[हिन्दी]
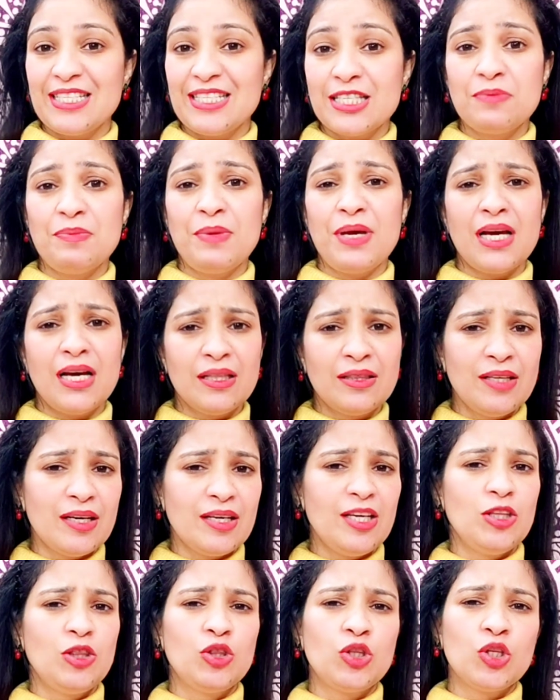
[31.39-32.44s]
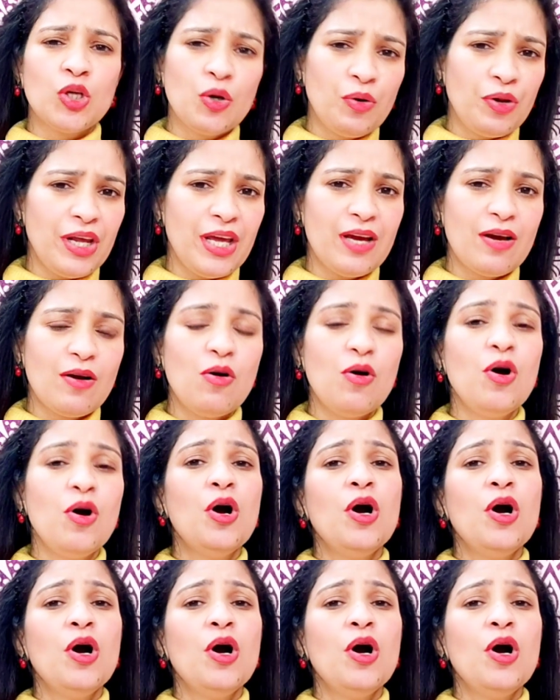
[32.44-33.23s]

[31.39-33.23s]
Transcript: जिसमें कथक की थ्योरी को